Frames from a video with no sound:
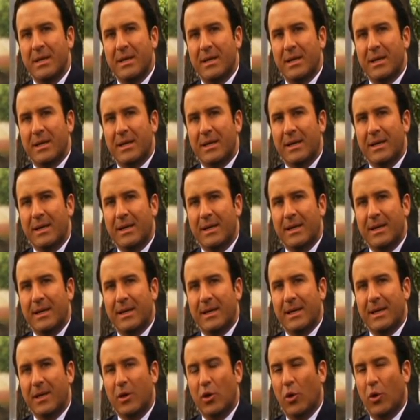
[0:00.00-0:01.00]

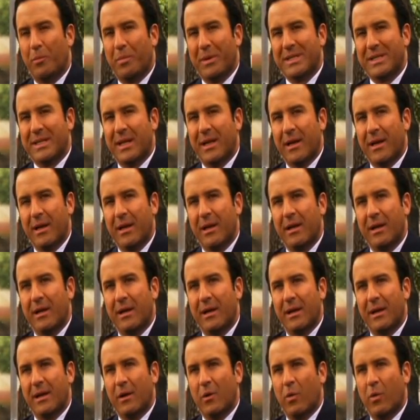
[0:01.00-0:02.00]
y, no
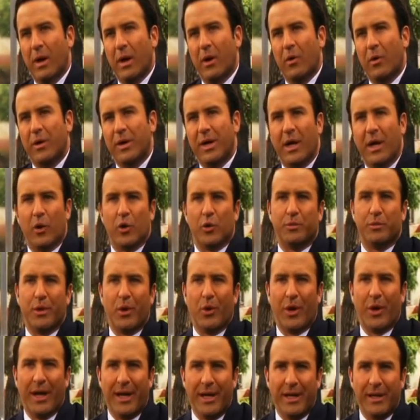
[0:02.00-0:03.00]
prestarle el juego ni a los
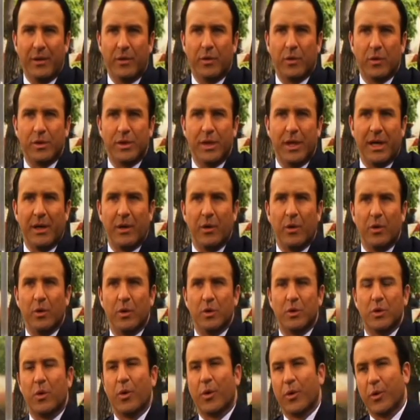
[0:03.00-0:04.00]
violentos, ni a
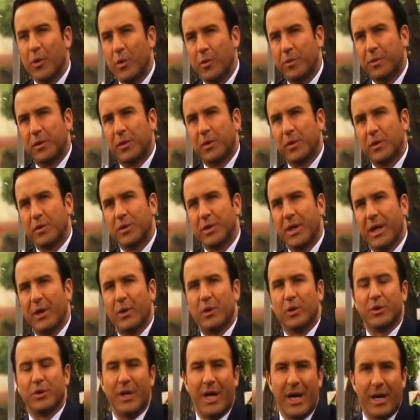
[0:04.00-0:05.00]
los corruptos, ni a
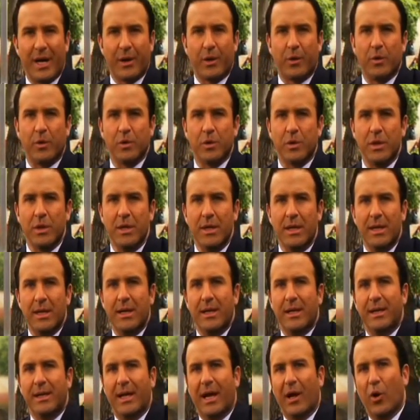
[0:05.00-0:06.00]
los narcos,
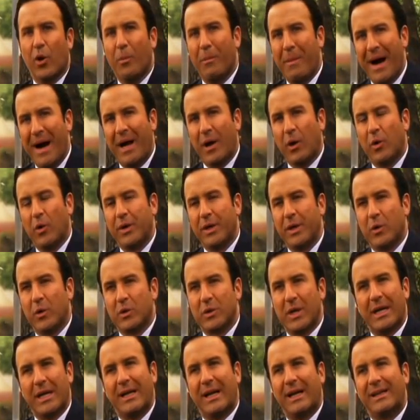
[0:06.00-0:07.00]
ni a lo malo, ni
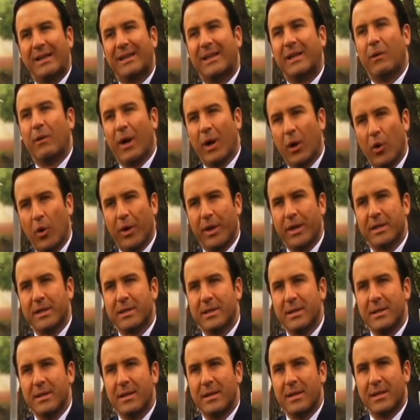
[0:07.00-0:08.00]
los
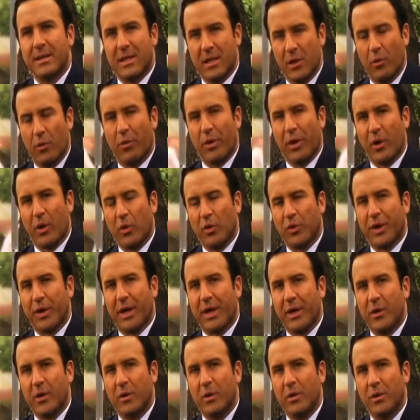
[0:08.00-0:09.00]
antivalores, sino por el
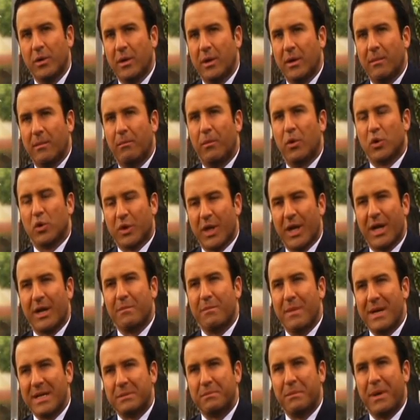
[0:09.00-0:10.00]
contrario mostrar
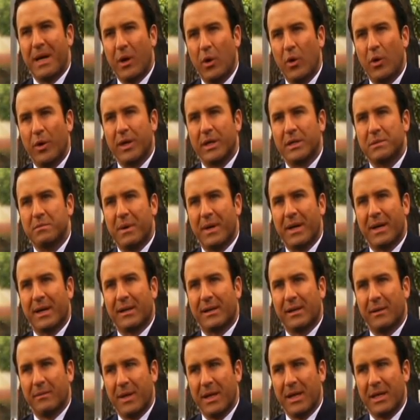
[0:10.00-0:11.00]
más valores para que
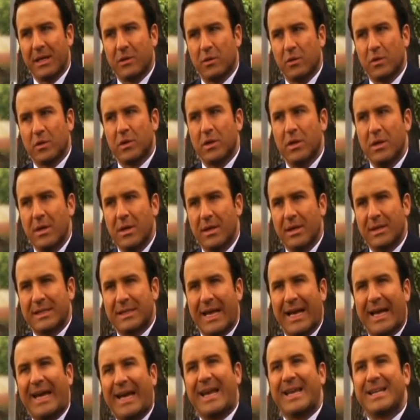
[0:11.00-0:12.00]
también estos
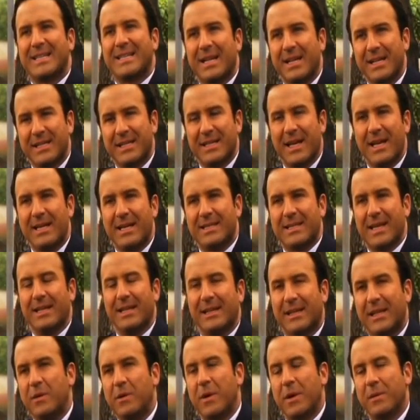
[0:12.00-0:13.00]
se crezcan y se
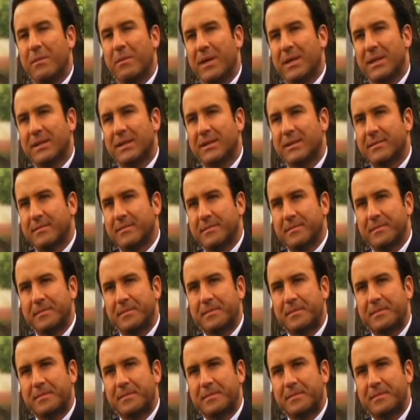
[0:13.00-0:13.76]
incentiven más. Claro,